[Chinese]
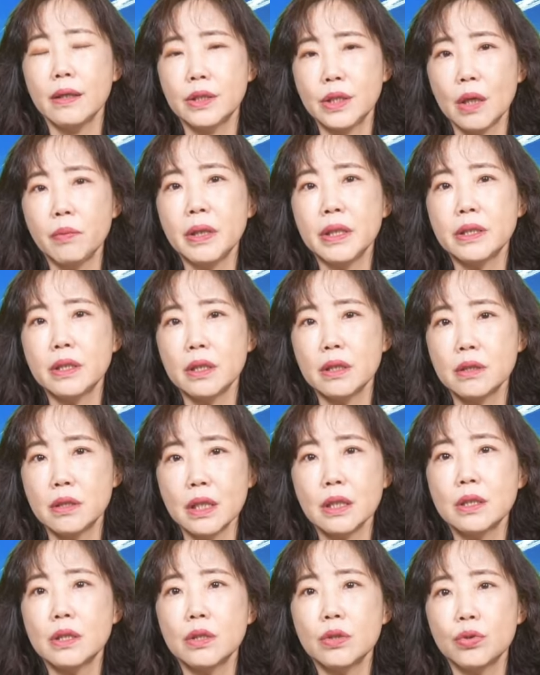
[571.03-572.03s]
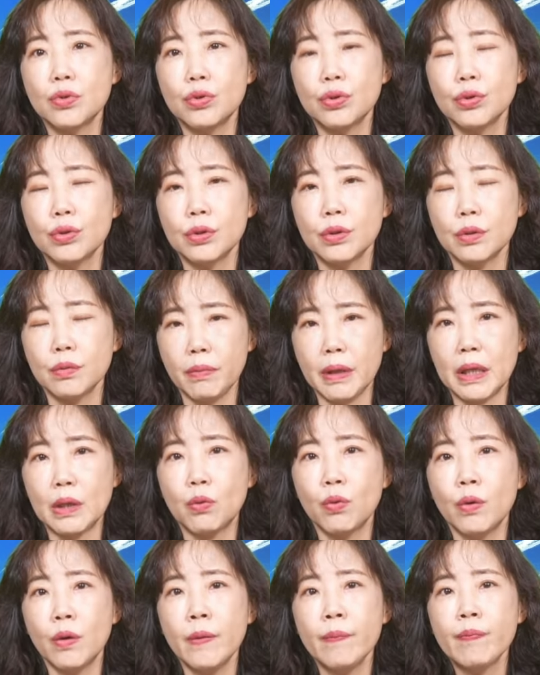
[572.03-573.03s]
呃，肖美琴这次去美
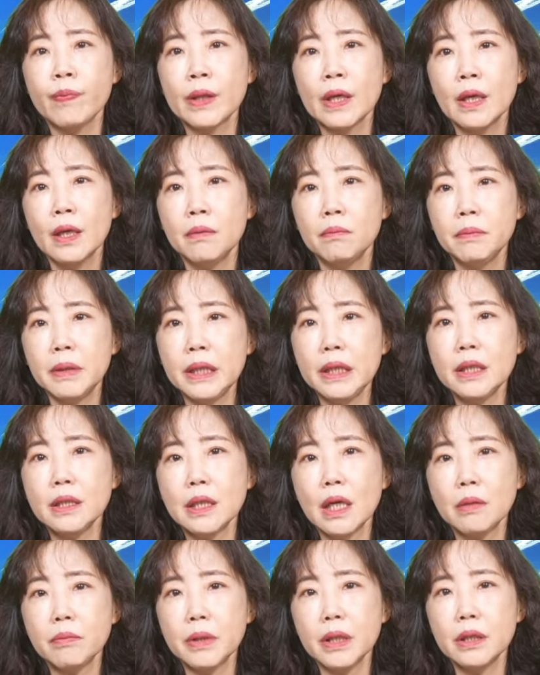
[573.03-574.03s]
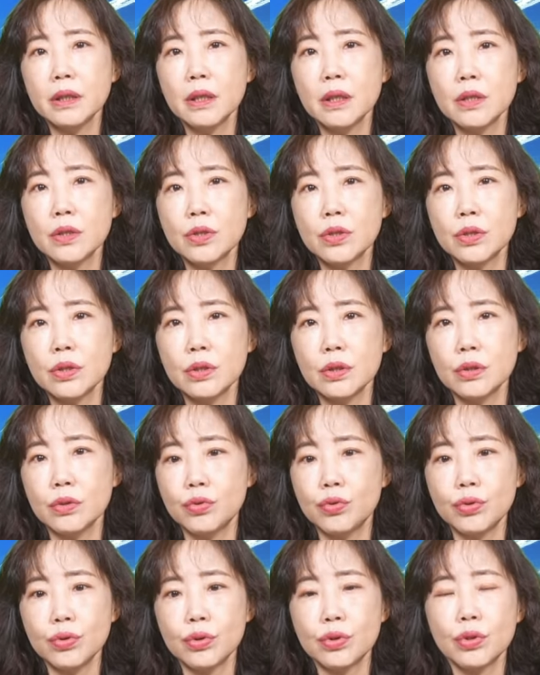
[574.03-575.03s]
国，名义上面呢是
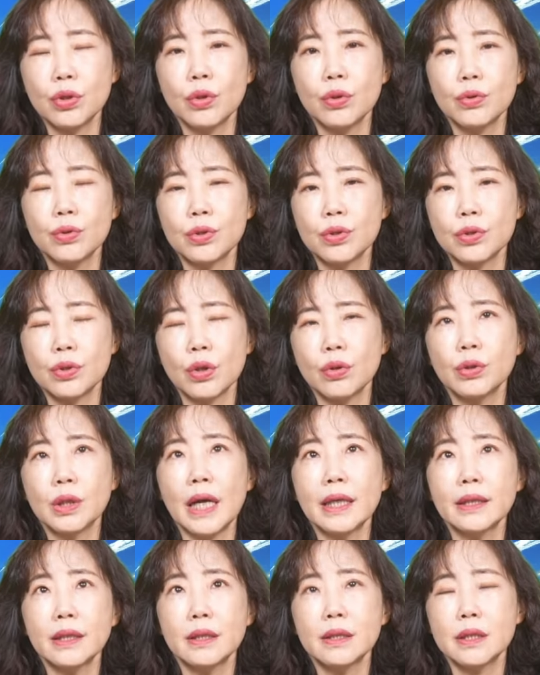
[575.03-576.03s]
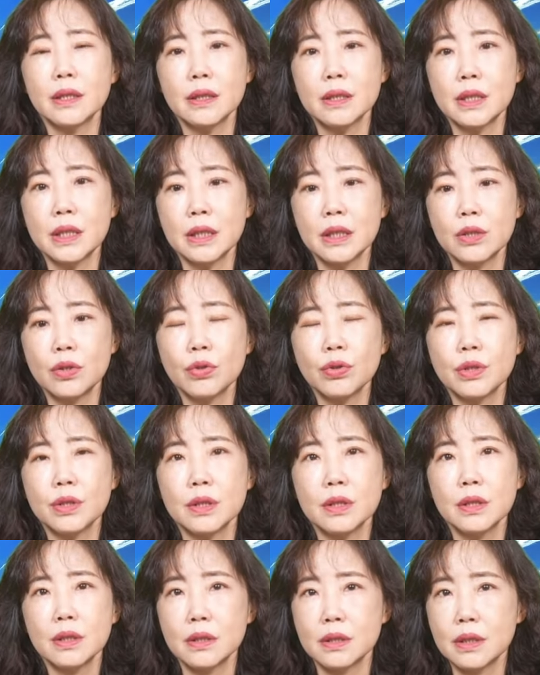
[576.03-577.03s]
去收收她的这个行收
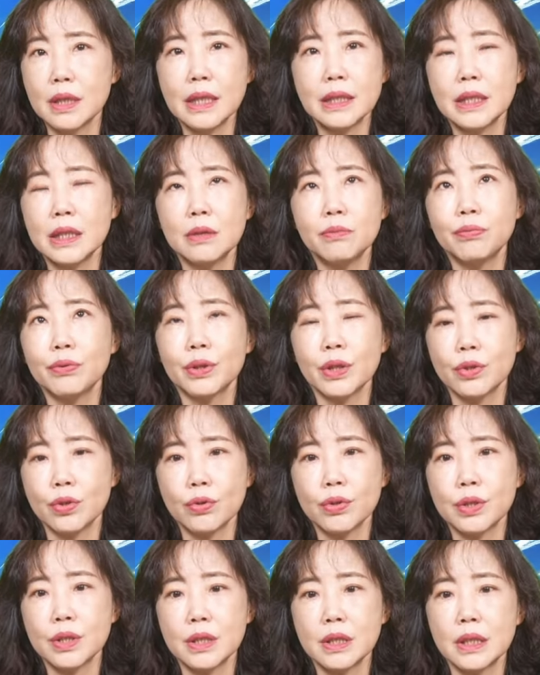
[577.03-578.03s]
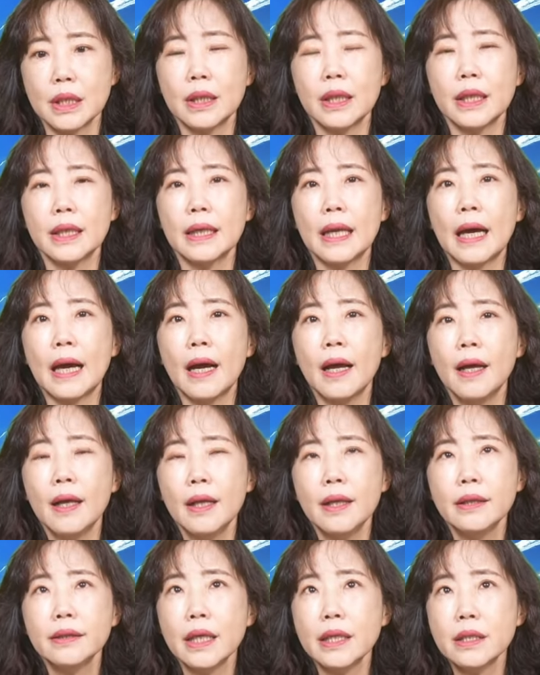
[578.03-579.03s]
拾，再进一步的收拾行李啦。
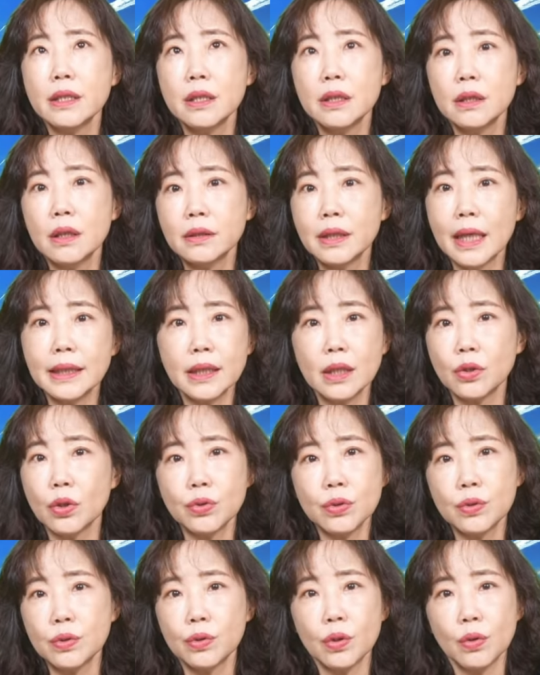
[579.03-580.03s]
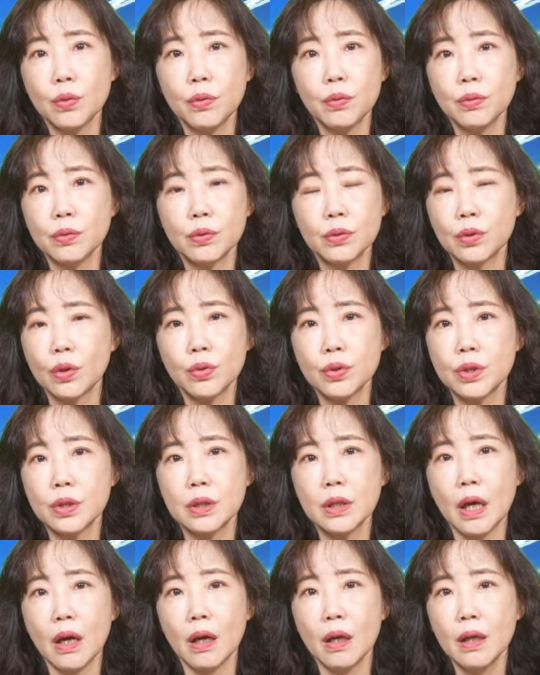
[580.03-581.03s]
但是呢，大家都都都
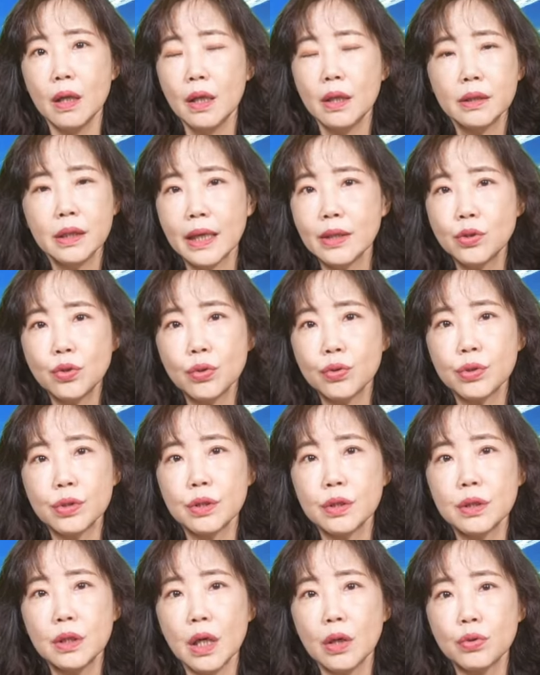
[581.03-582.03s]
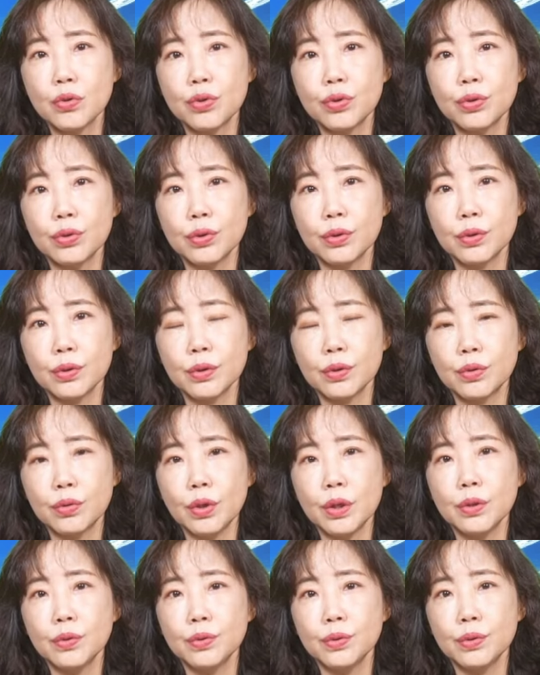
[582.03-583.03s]
知道，她就是要去
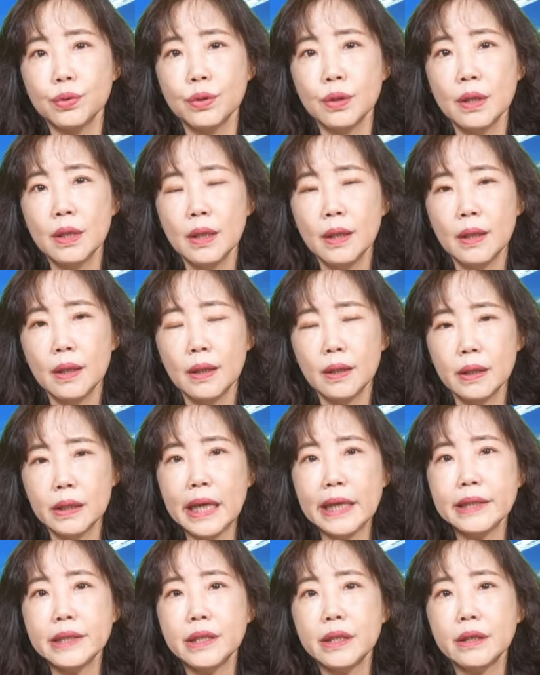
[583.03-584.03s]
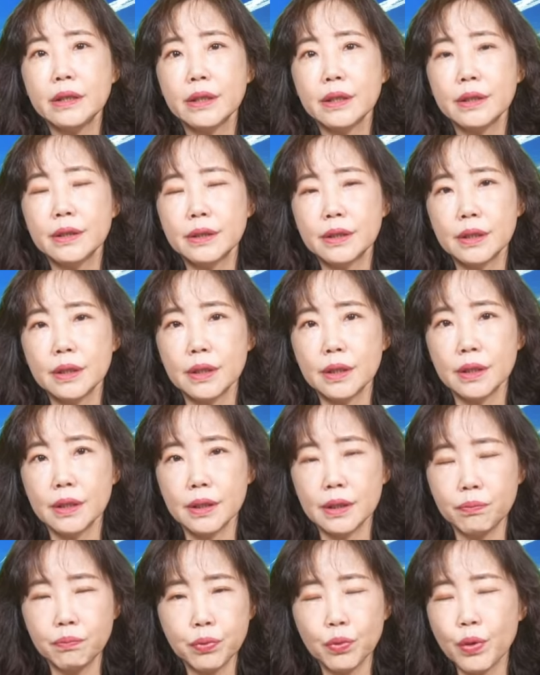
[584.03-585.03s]
对于呃赖清德
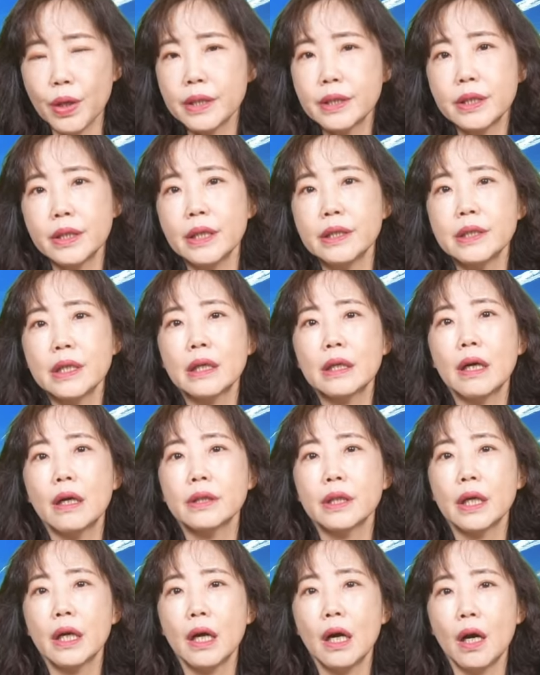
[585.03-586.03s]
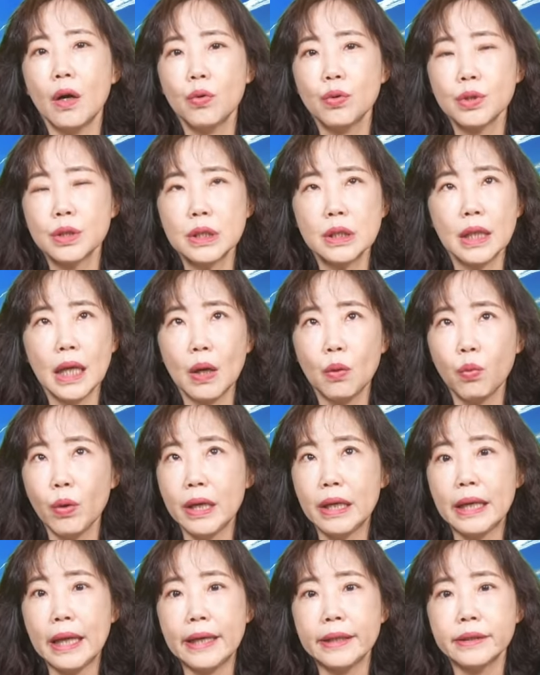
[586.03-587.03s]
的，不管是演讲稿也好，或是他
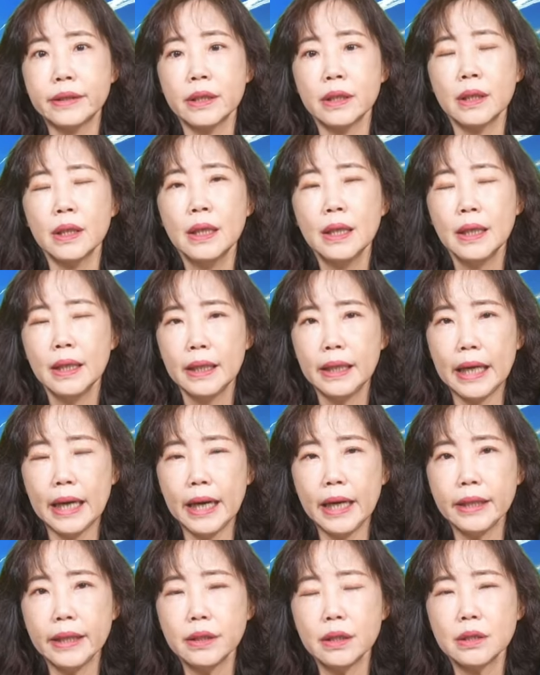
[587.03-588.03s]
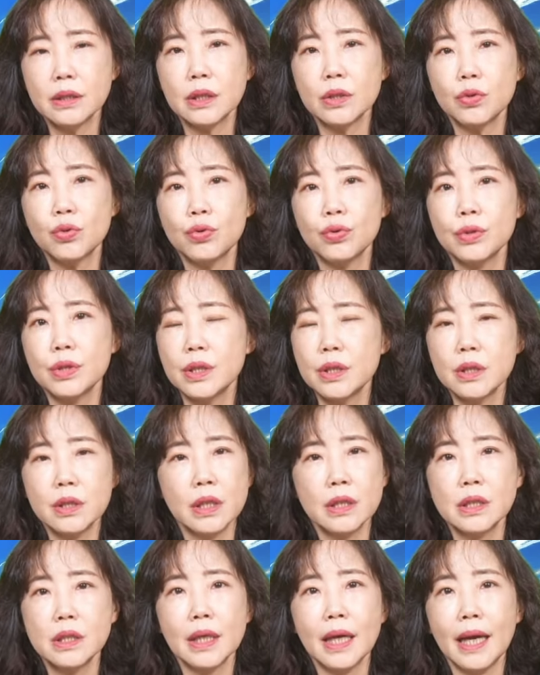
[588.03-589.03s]
未来的两岸的这个局势
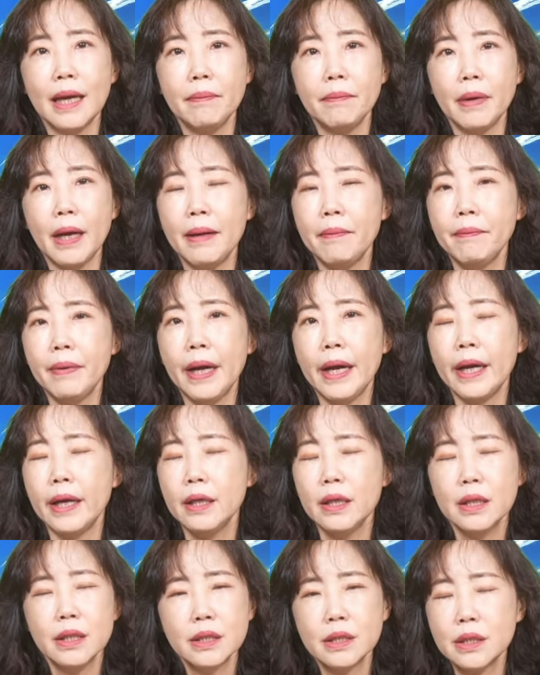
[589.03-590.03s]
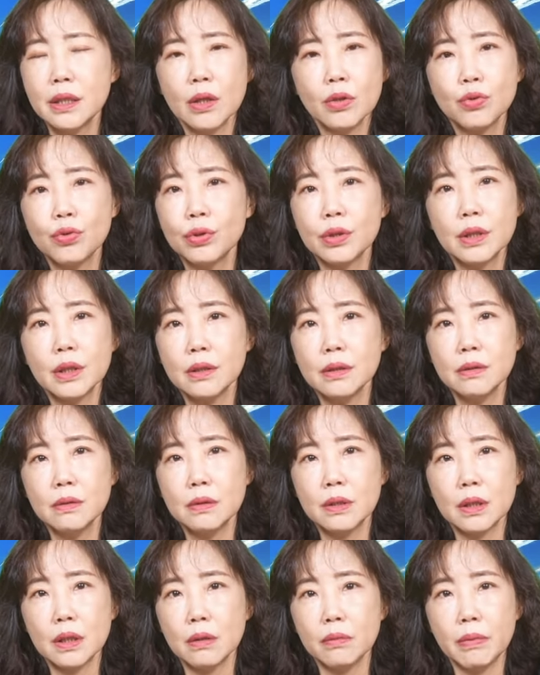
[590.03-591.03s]
人事安安排，是要去
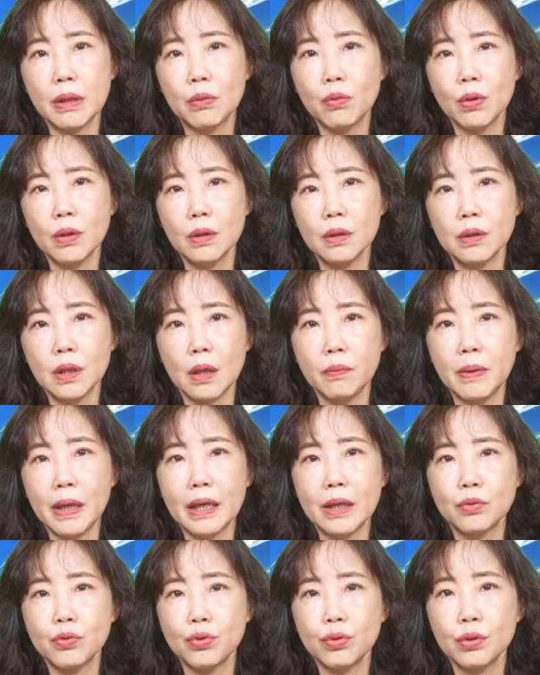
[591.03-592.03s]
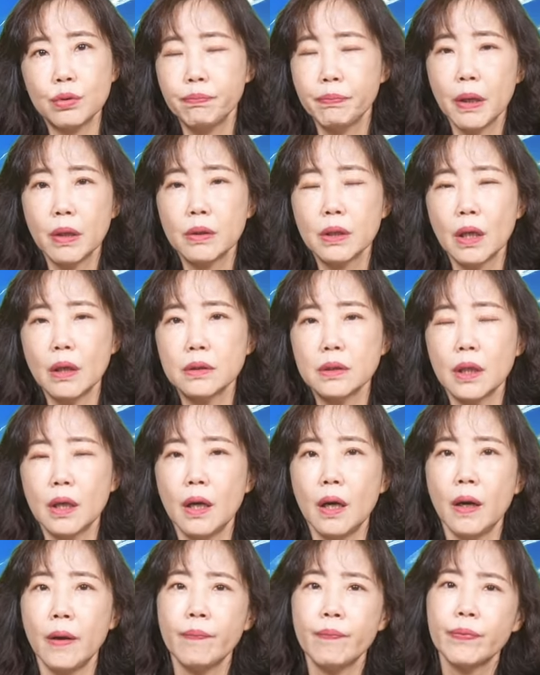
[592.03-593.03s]
跟这个美国老爸去报告的
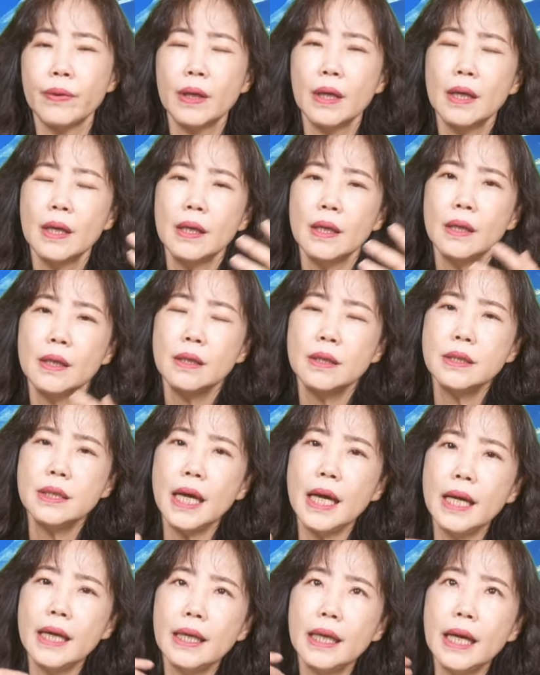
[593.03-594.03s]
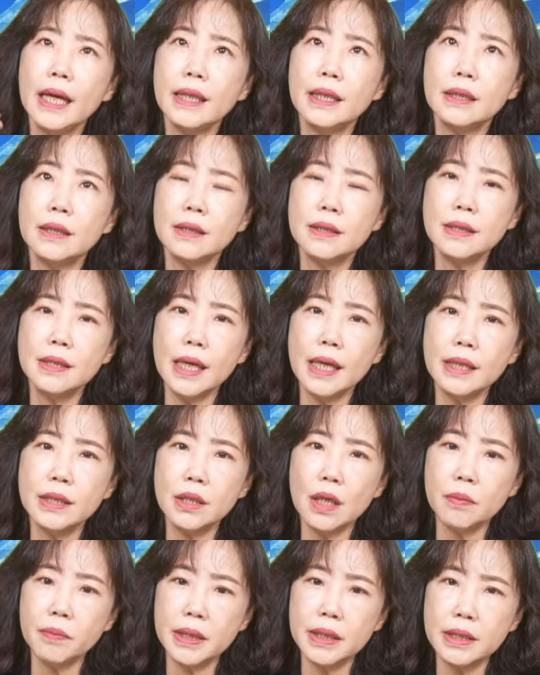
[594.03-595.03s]
哈。在赖在
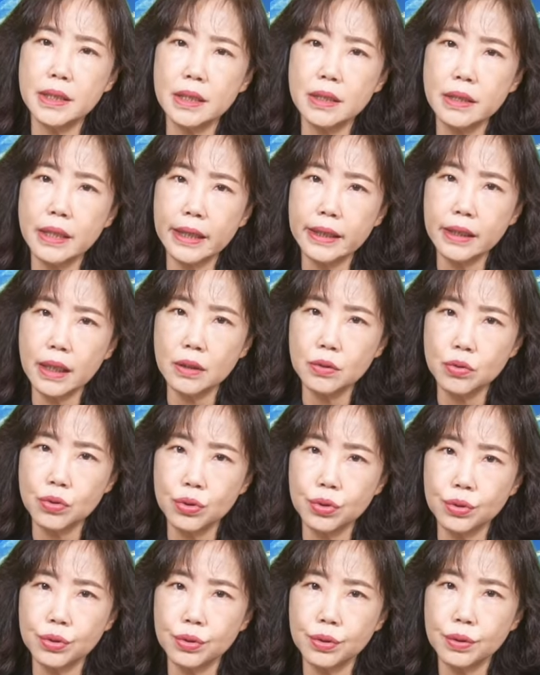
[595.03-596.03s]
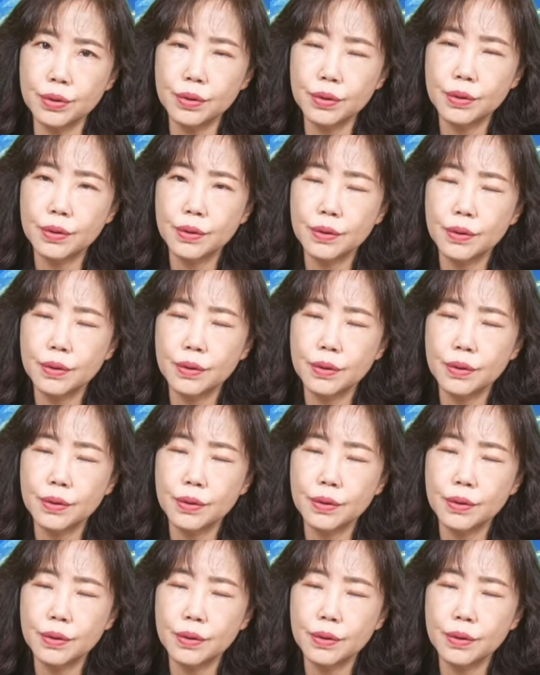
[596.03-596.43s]
肖美琴才刚去。